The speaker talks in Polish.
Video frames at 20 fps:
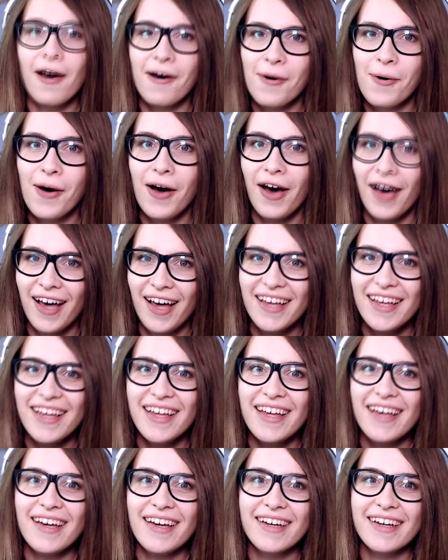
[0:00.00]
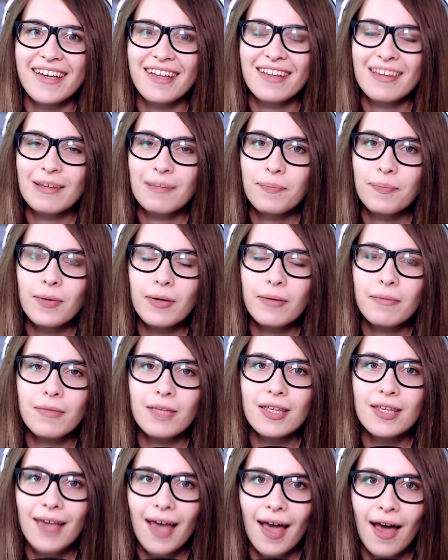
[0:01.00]
spała, gdybym
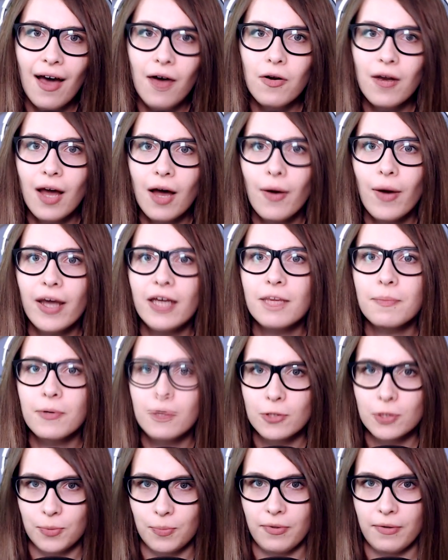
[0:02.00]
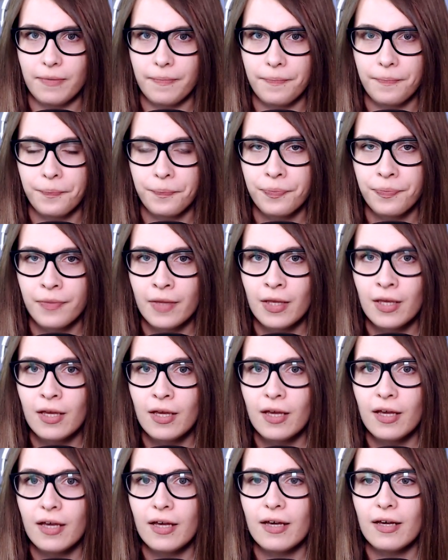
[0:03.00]
ja olała ich prośby.
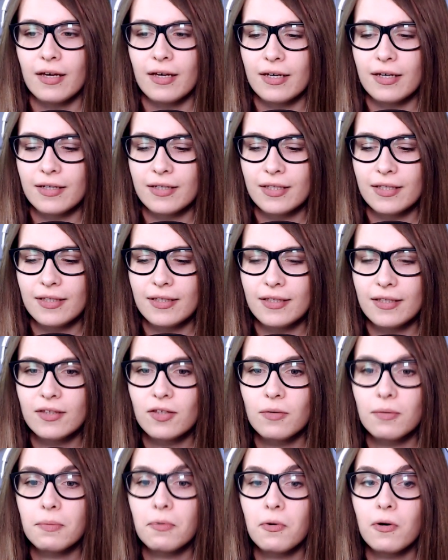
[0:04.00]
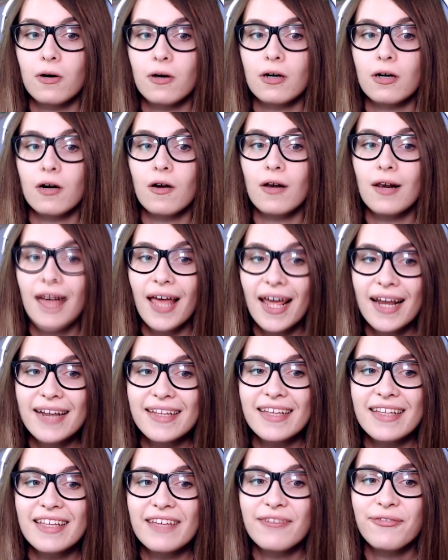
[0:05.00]
E, I to by było
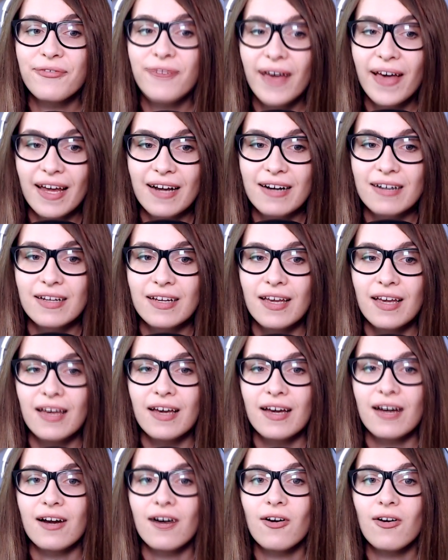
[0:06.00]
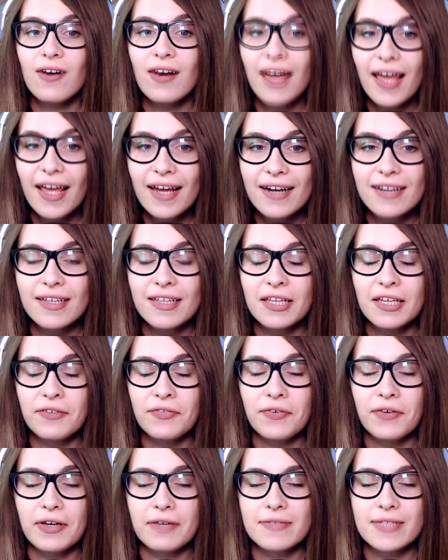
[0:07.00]
cholernie nie fair cholernie nie
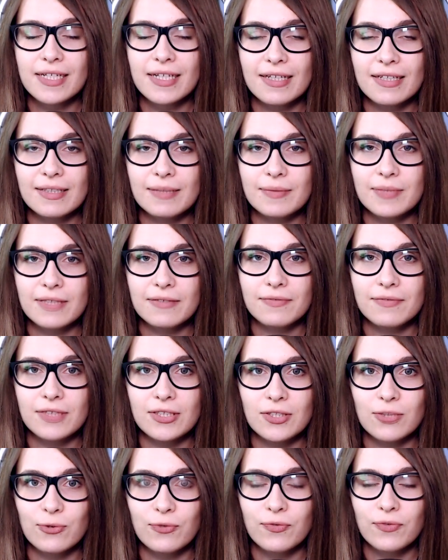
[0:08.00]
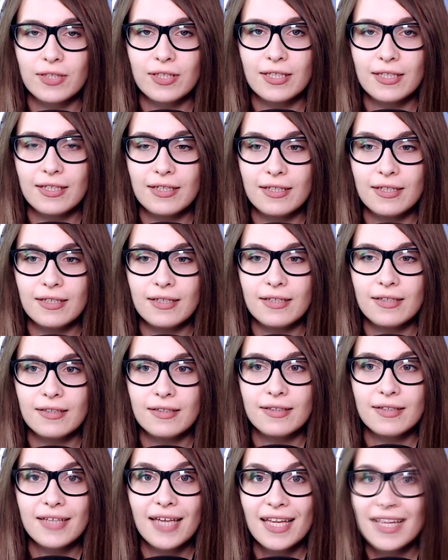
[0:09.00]
fair względem tych widzów
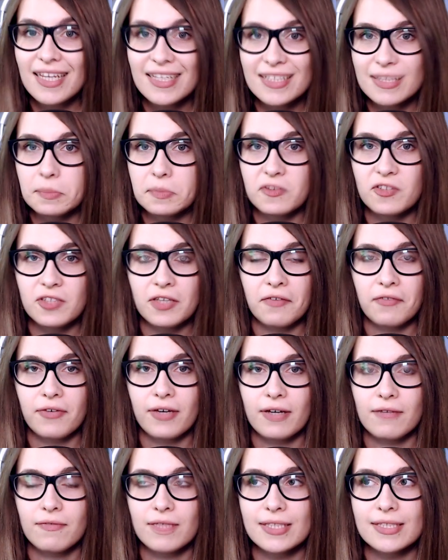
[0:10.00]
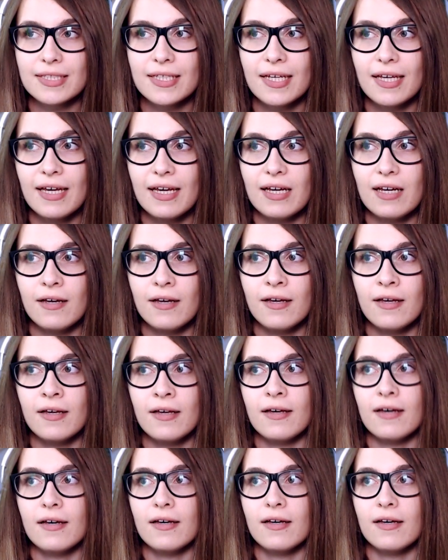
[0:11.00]
i ja nie chcę być nie fair, więc
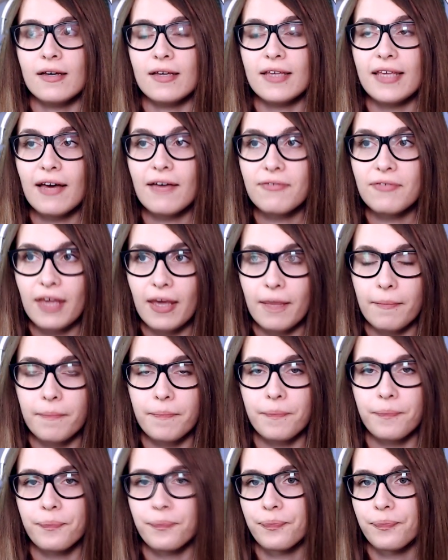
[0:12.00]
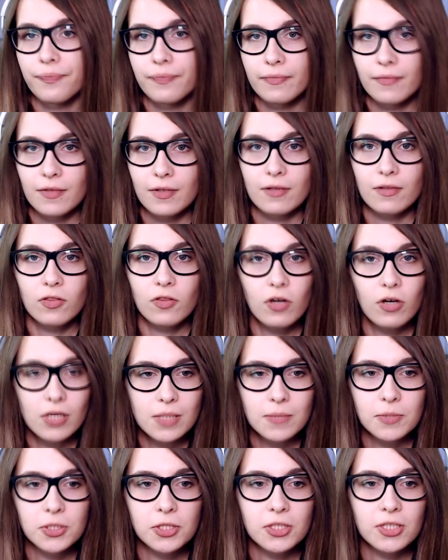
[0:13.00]
ja wiem. To
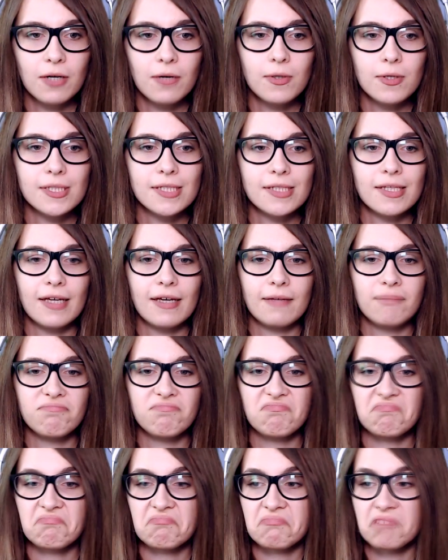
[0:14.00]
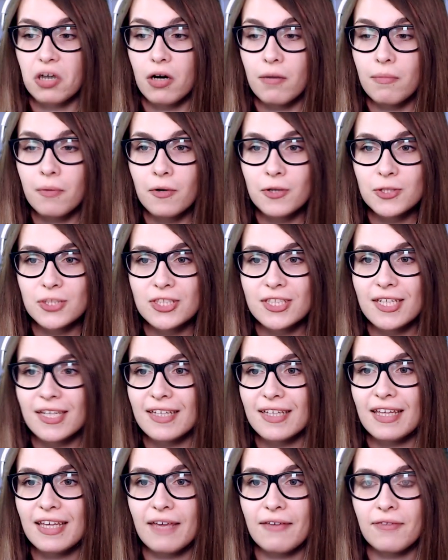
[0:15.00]
jest może żałosne, to
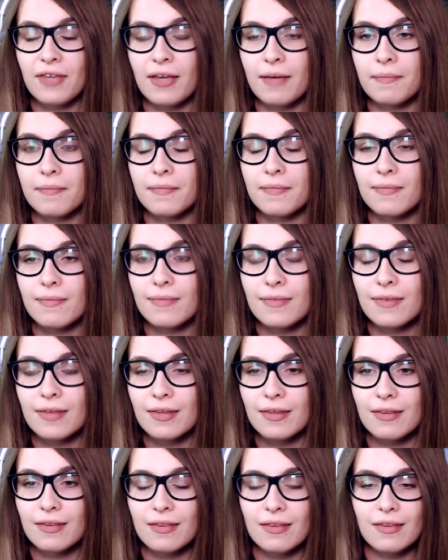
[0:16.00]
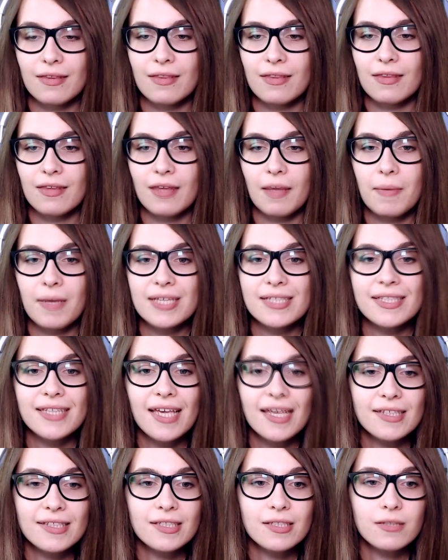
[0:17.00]
może nie wiem, nie ma
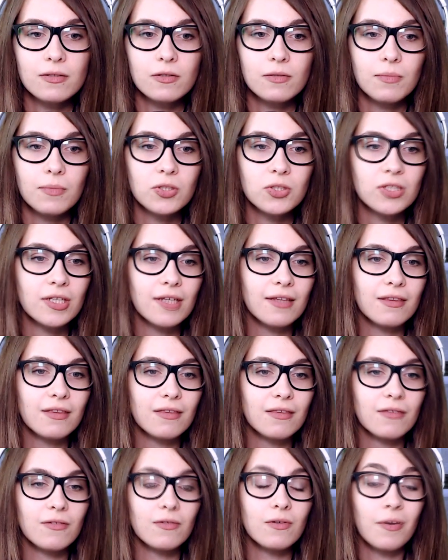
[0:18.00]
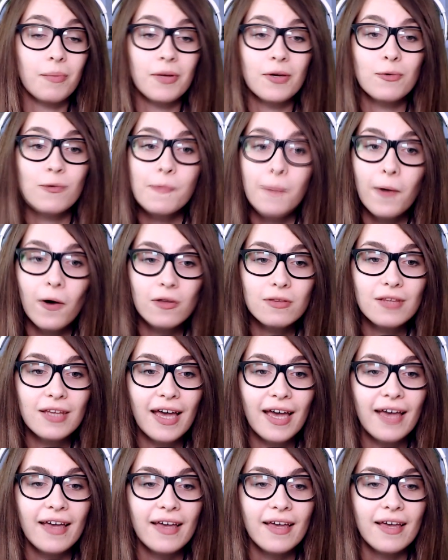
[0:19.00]
sensu, może robię
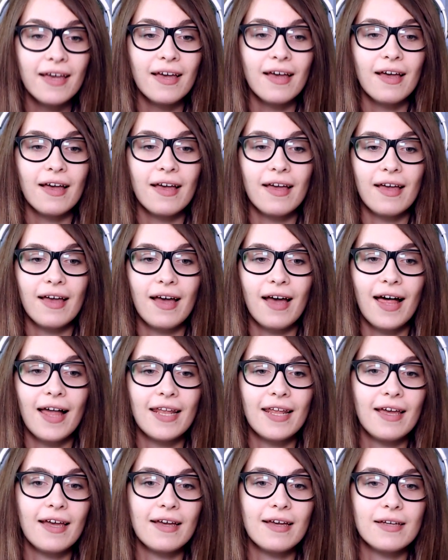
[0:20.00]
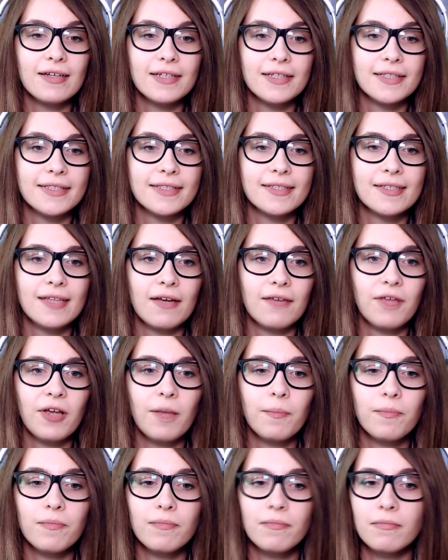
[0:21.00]
głupotę, e, ale
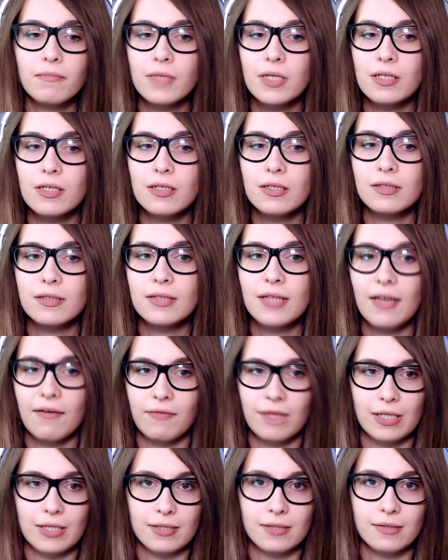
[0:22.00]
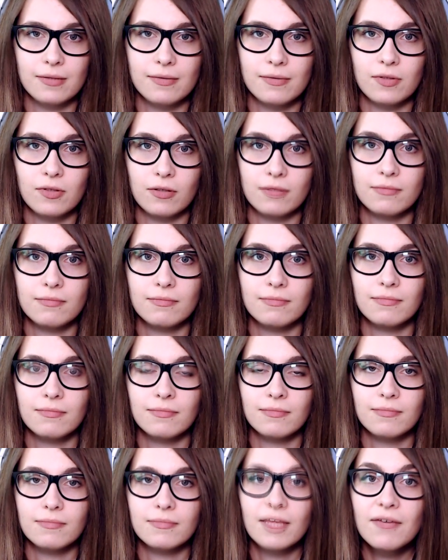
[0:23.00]
stawiam e, na was, no,
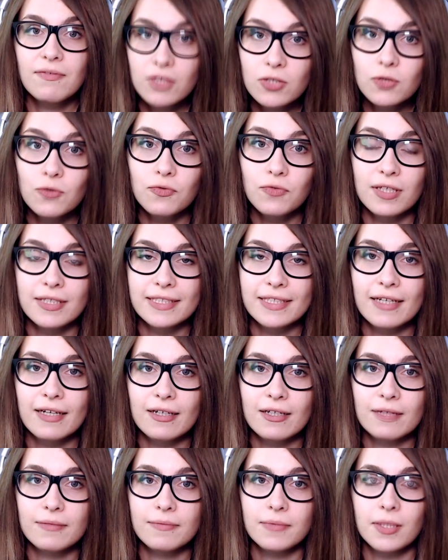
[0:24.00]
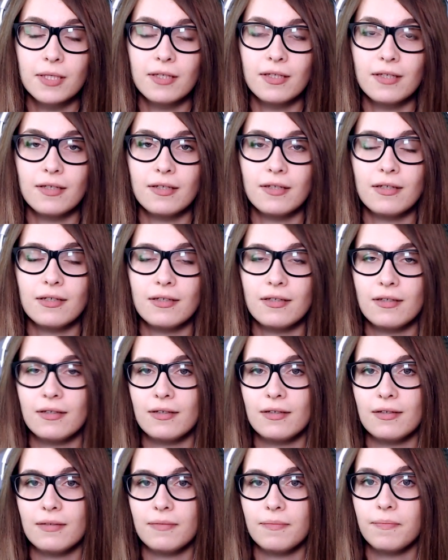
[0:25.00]
na widzów tej serii
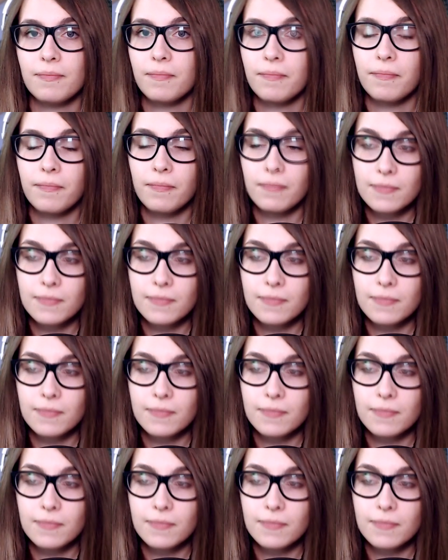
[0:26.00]
i